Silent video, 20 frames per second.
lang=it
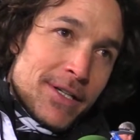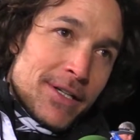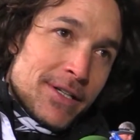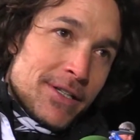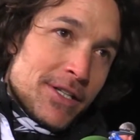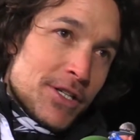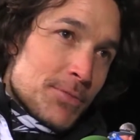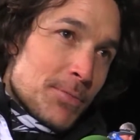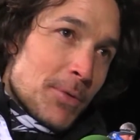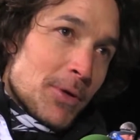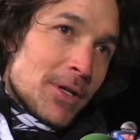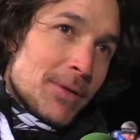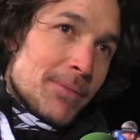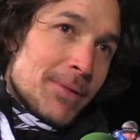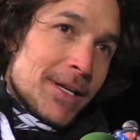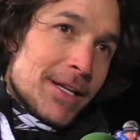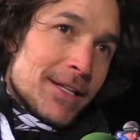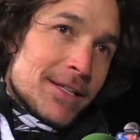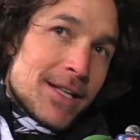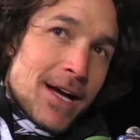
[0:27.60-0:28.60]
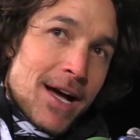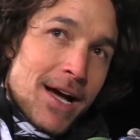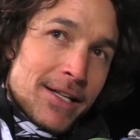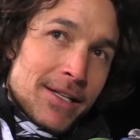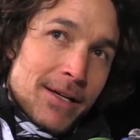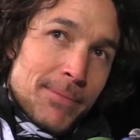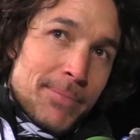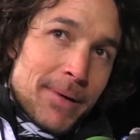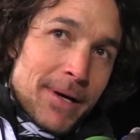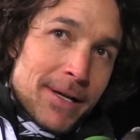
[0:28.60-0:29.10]
disponibilità
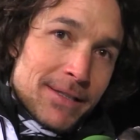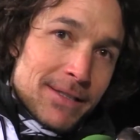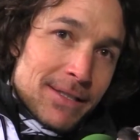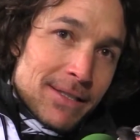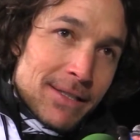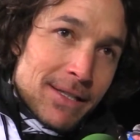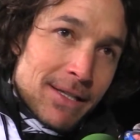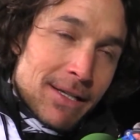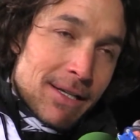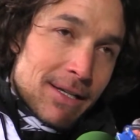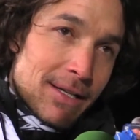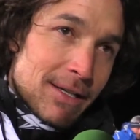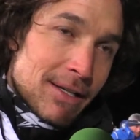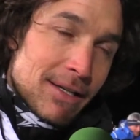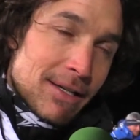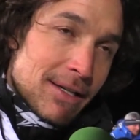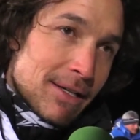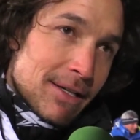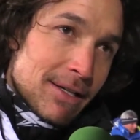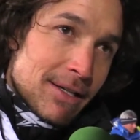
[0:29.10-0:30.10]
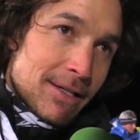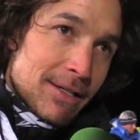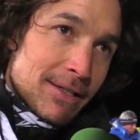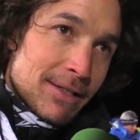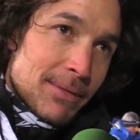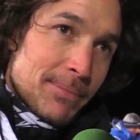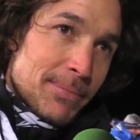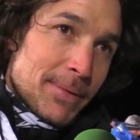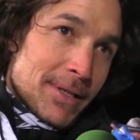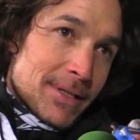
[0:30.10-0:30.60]
da parte, della,
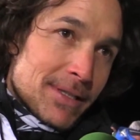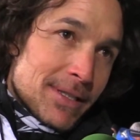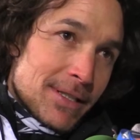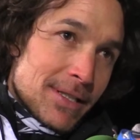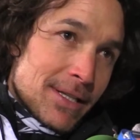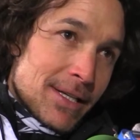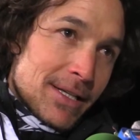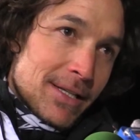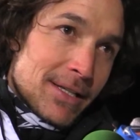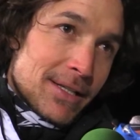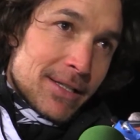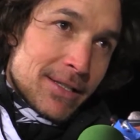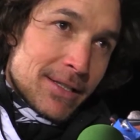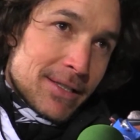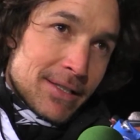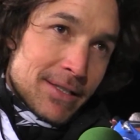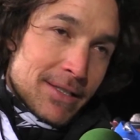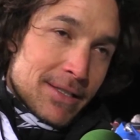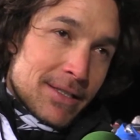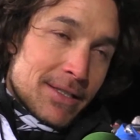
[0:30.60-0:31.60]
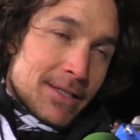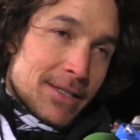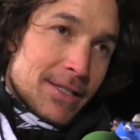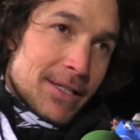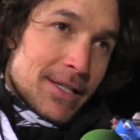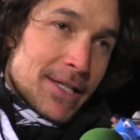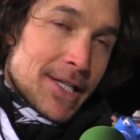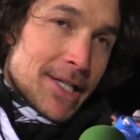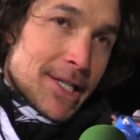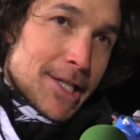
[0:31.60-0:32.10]
da parte delle,
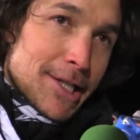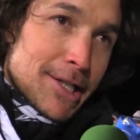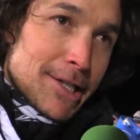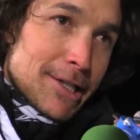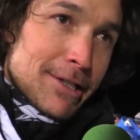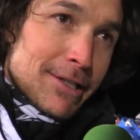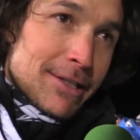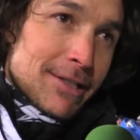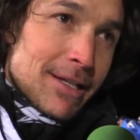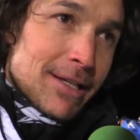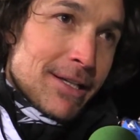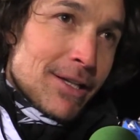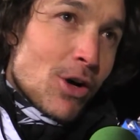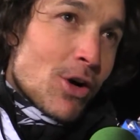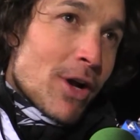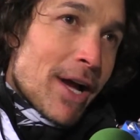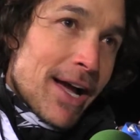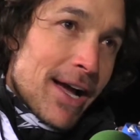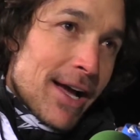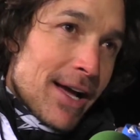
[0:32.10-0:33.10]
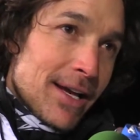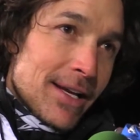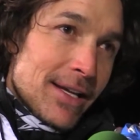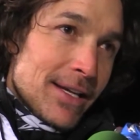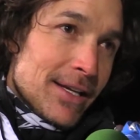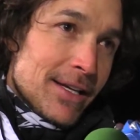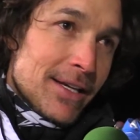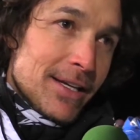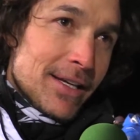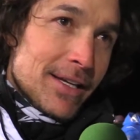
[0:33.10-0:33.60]
dei
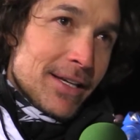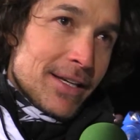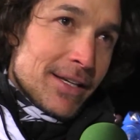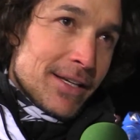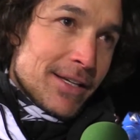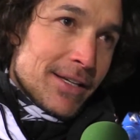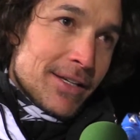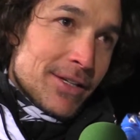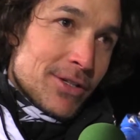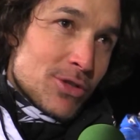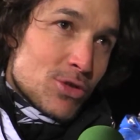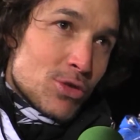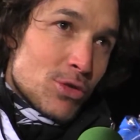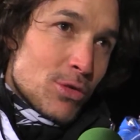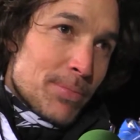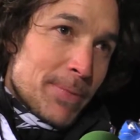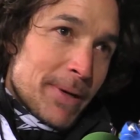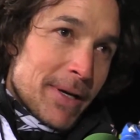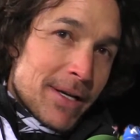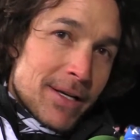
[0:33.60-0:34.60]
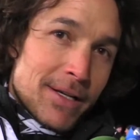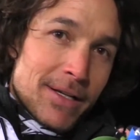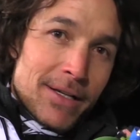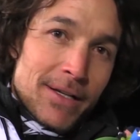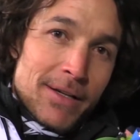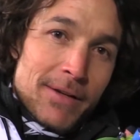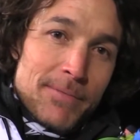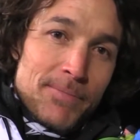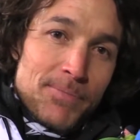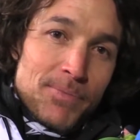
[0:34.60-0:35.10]
locali super
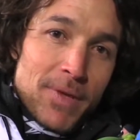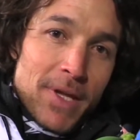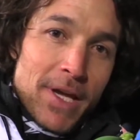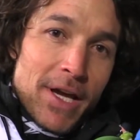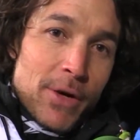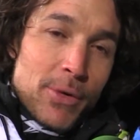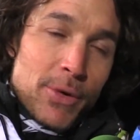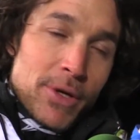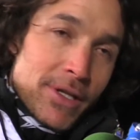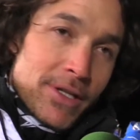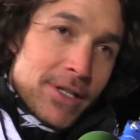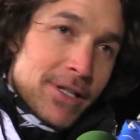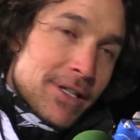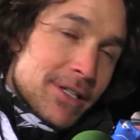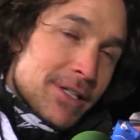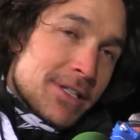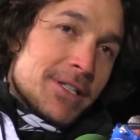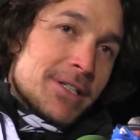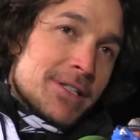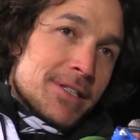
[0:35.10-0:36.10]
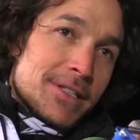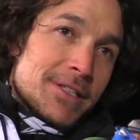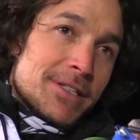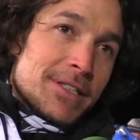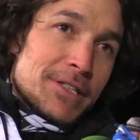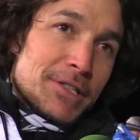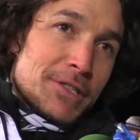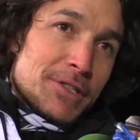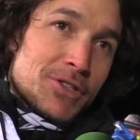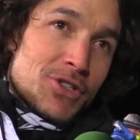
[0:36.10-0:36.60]
e
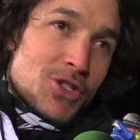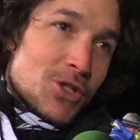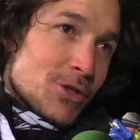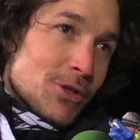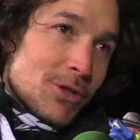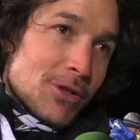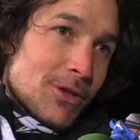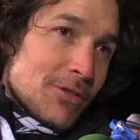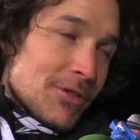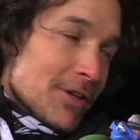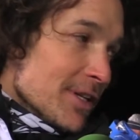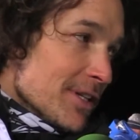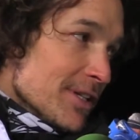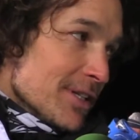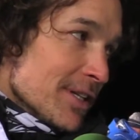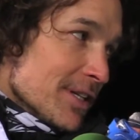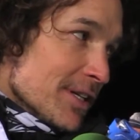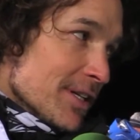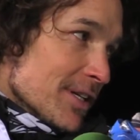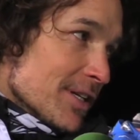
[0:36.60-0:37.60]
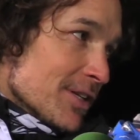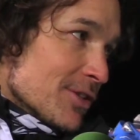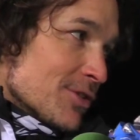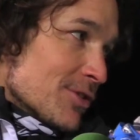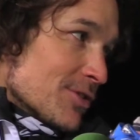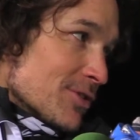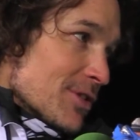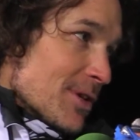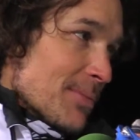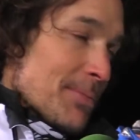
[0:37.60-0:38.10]
quindi ci torno volentieri,
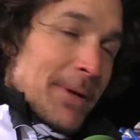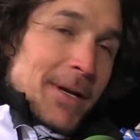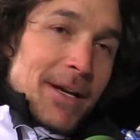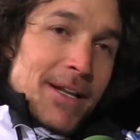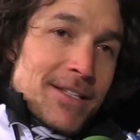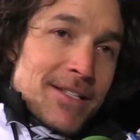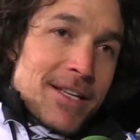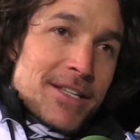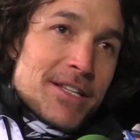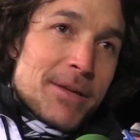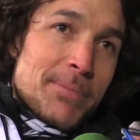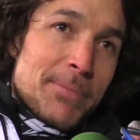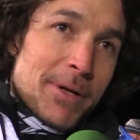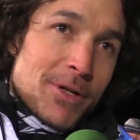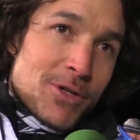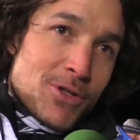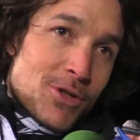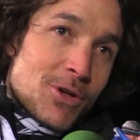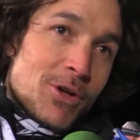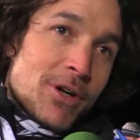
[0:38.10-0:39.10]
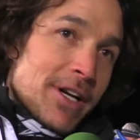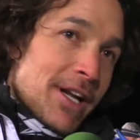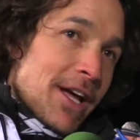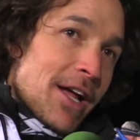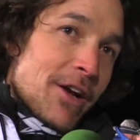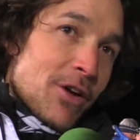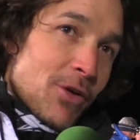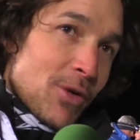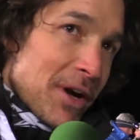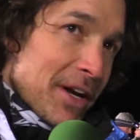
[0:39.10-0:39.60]
sono sempre le stesse persone,
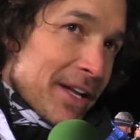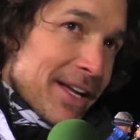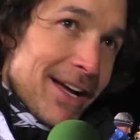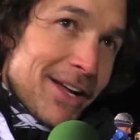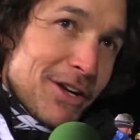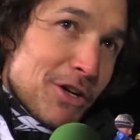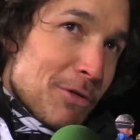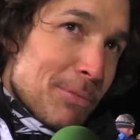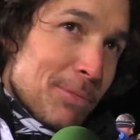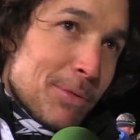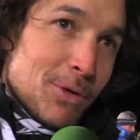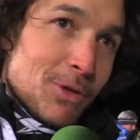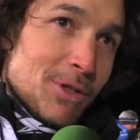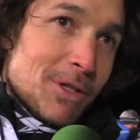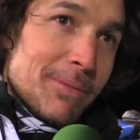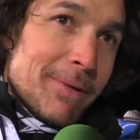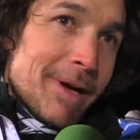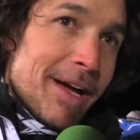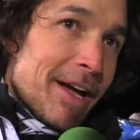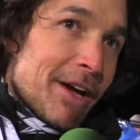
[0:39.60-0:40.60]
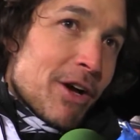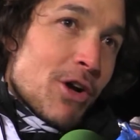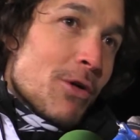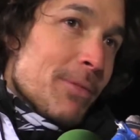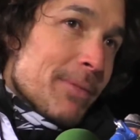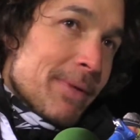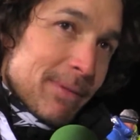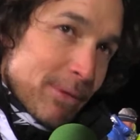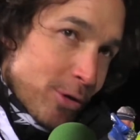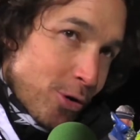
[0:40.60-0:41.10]
hanno qualche anno in più di me
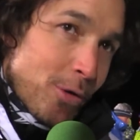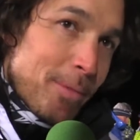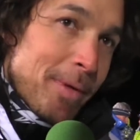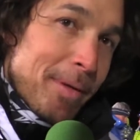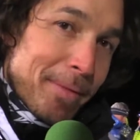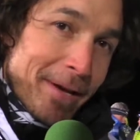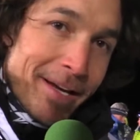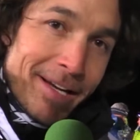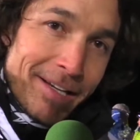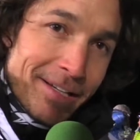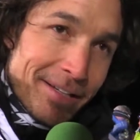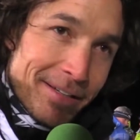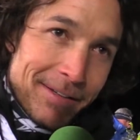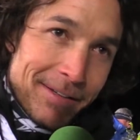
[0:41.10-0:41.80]
come, come me